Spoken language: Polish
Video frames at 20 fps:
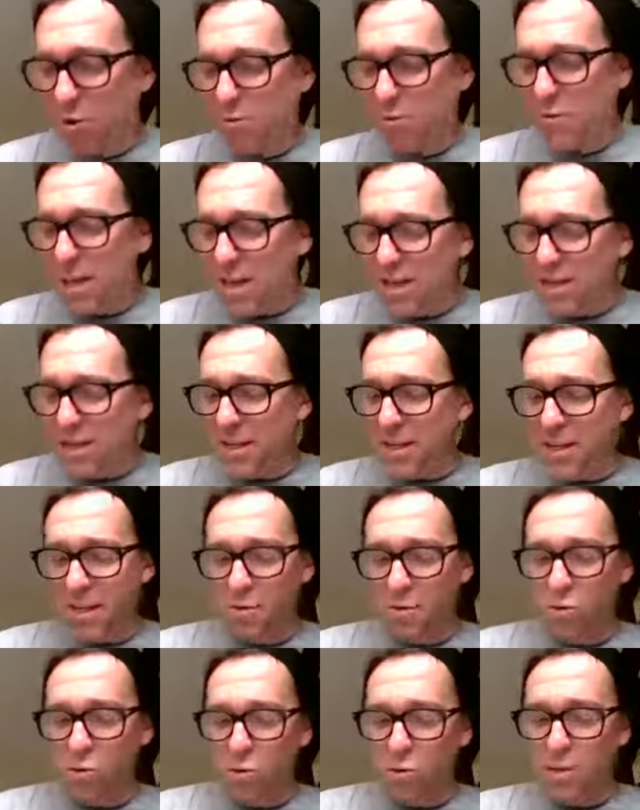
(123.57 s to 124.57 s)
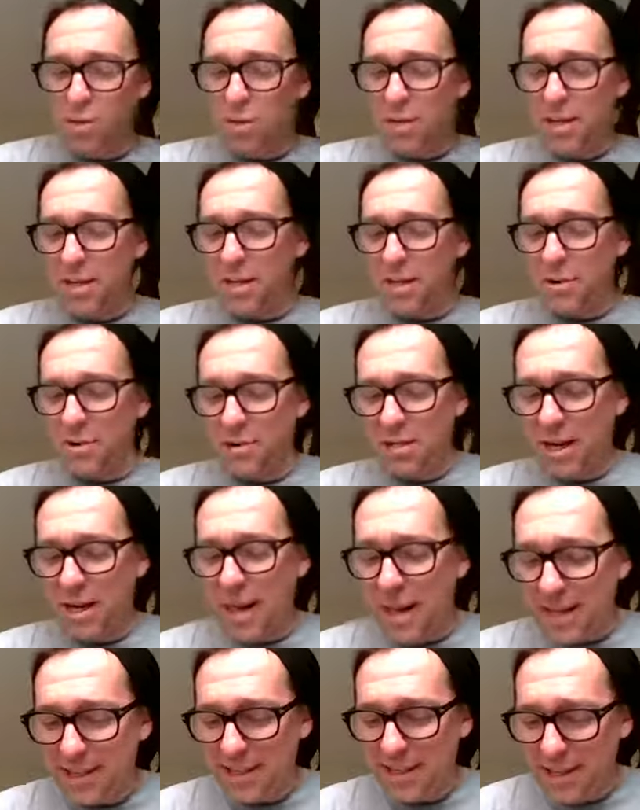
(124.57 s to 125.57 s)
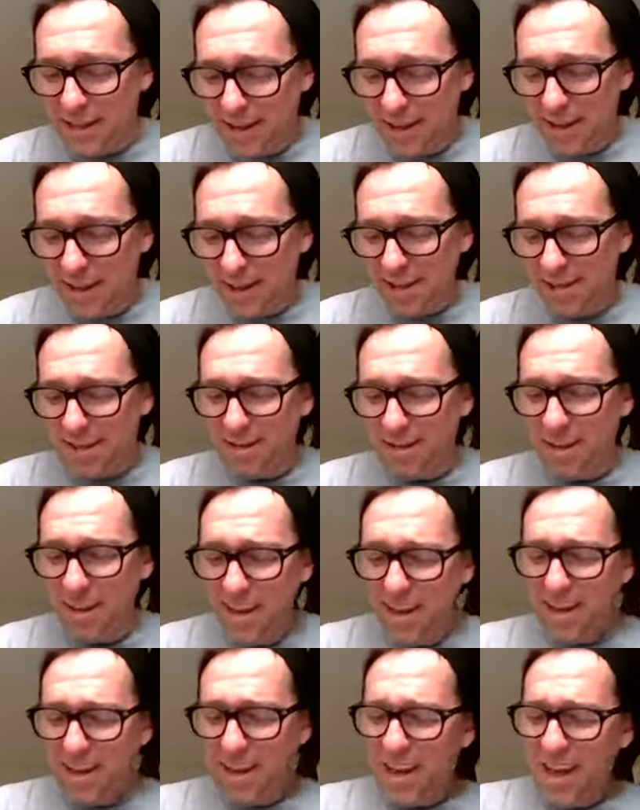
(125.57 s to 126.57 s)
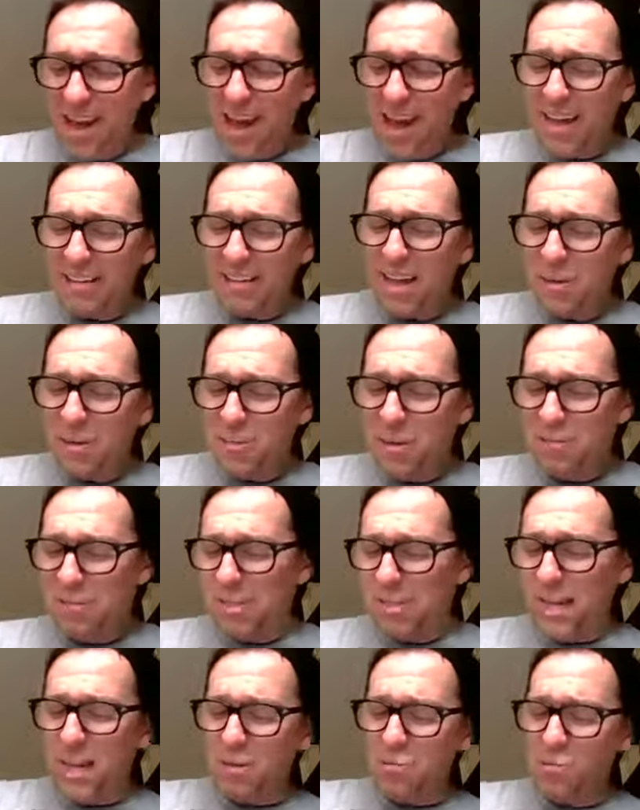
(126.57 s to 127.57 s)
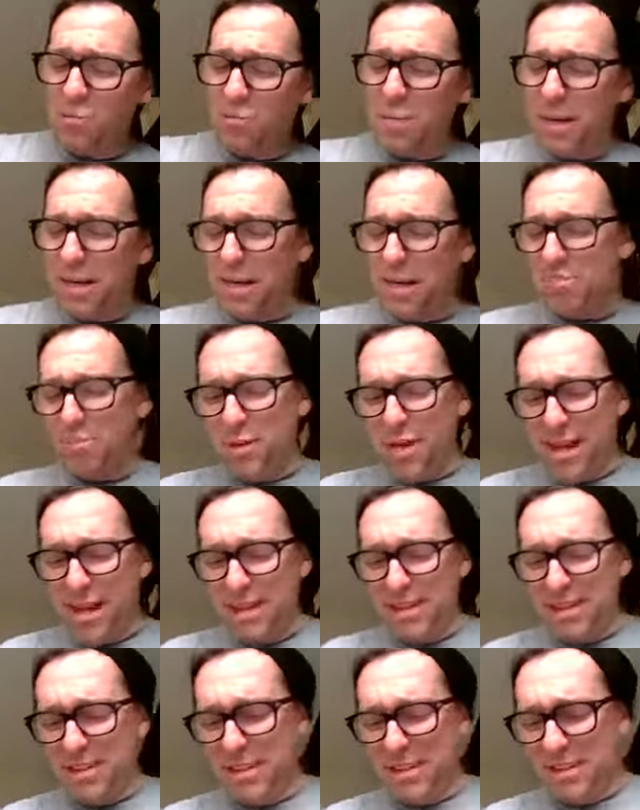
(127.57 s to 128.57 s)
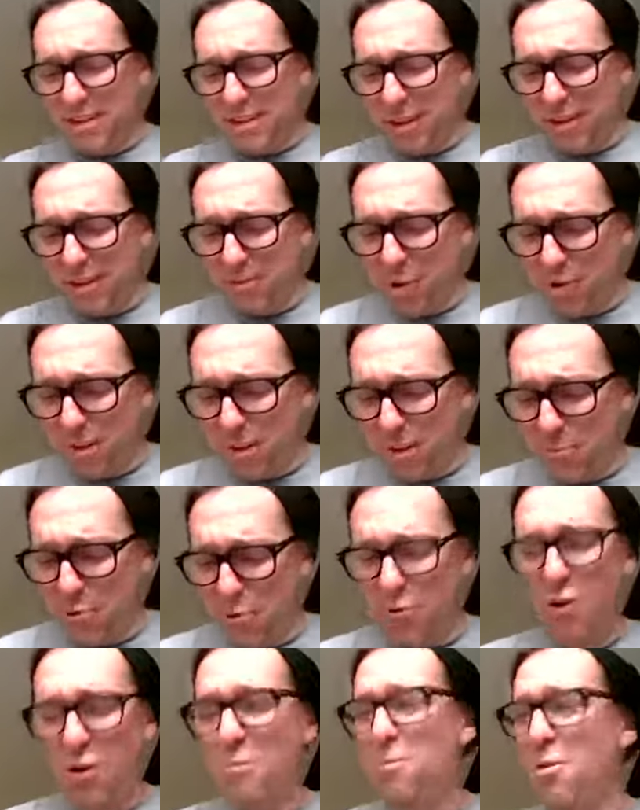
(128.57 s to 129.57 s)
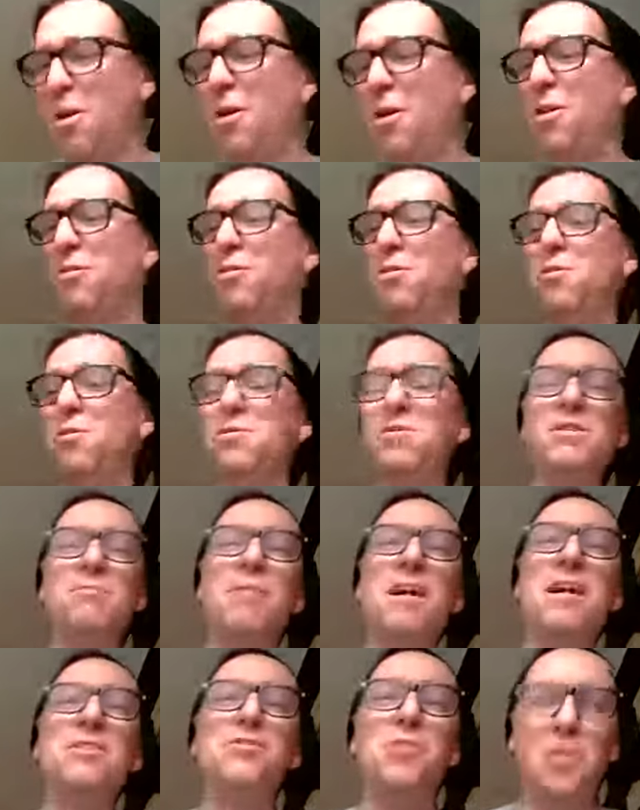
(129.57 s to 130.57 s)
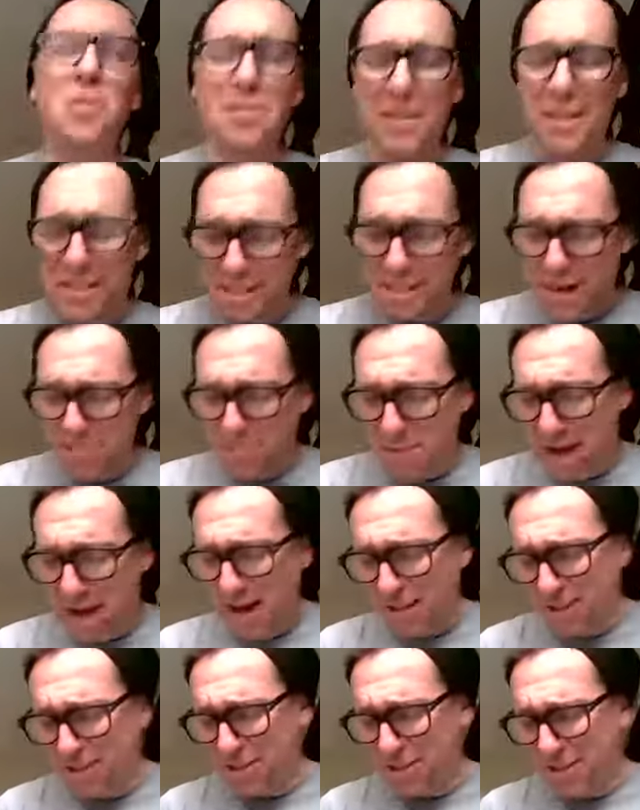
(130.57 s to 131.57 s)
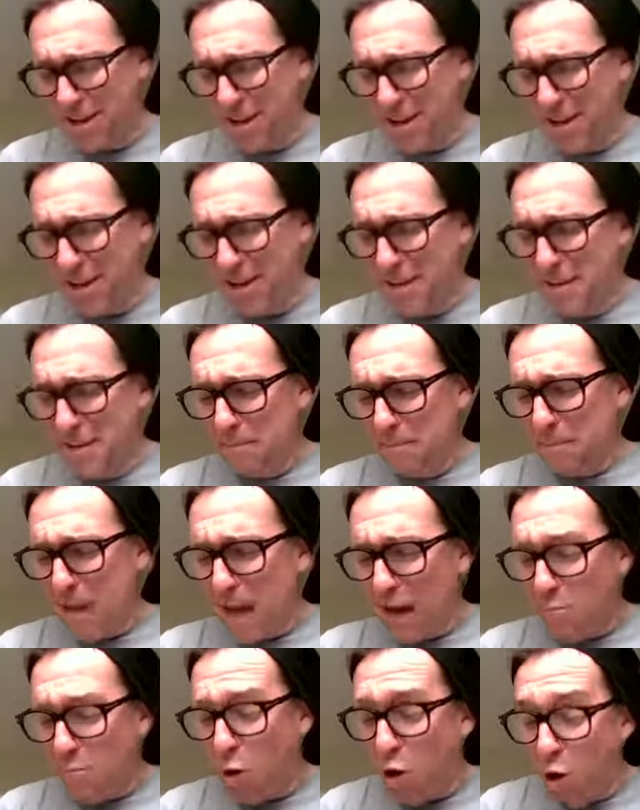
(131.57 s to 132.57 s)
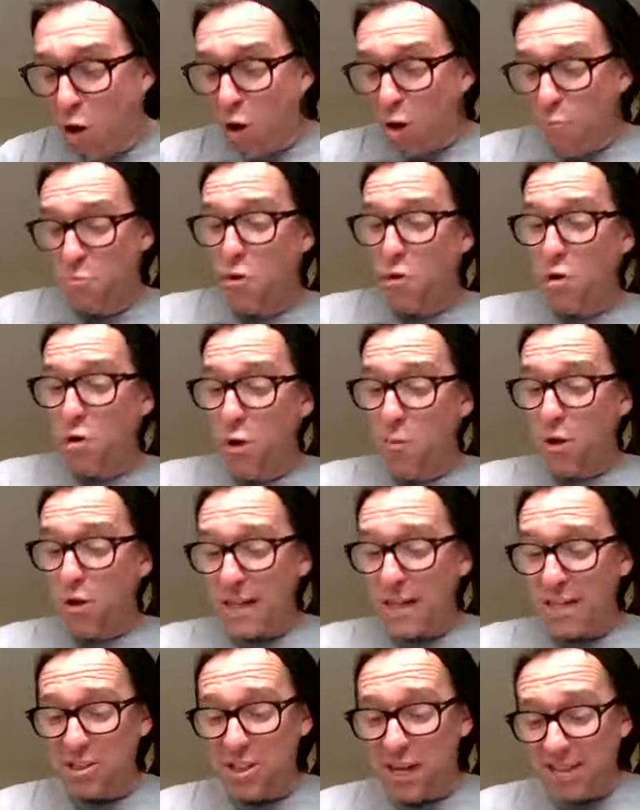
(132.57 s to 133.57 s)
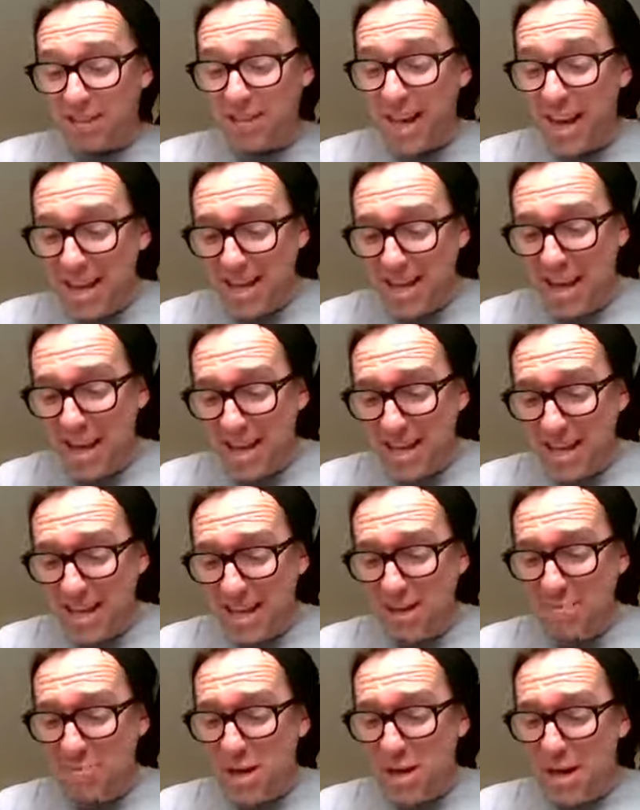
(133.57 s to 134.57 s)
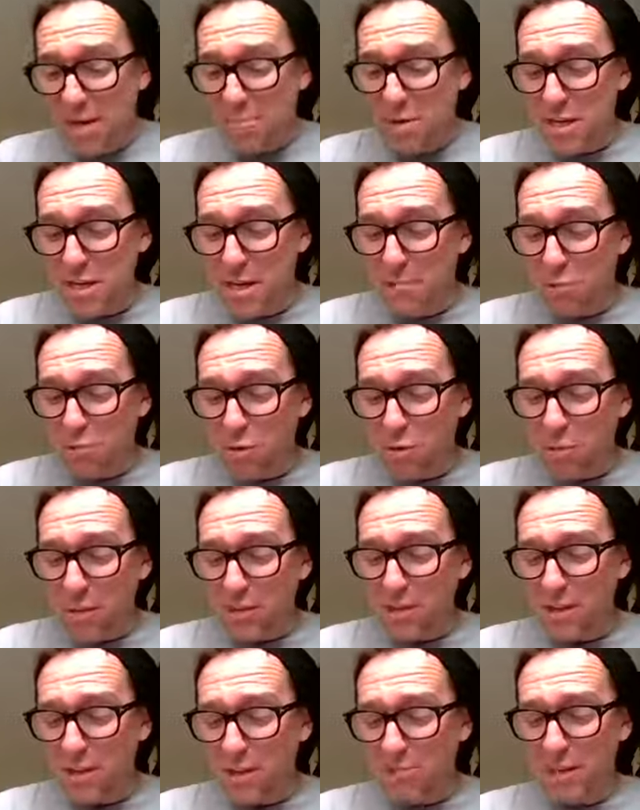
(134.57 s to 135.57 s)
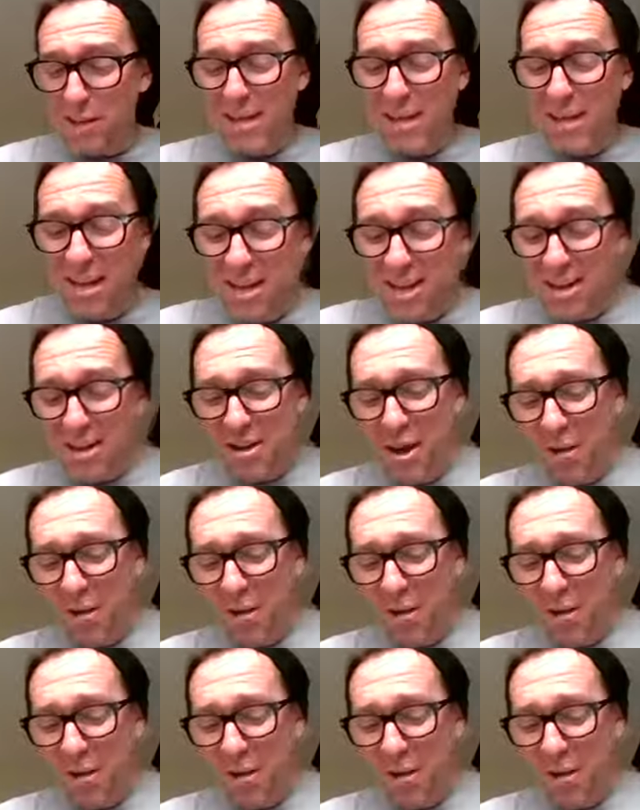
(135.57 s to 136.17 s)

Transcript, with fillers: Borowiki, kurki, koźlaki. E, a tak bym zjadł parę pięknych, czerwonych muchomorów smażonych na maśle. Albo muchomora szatana, byleby nie był robaczywy.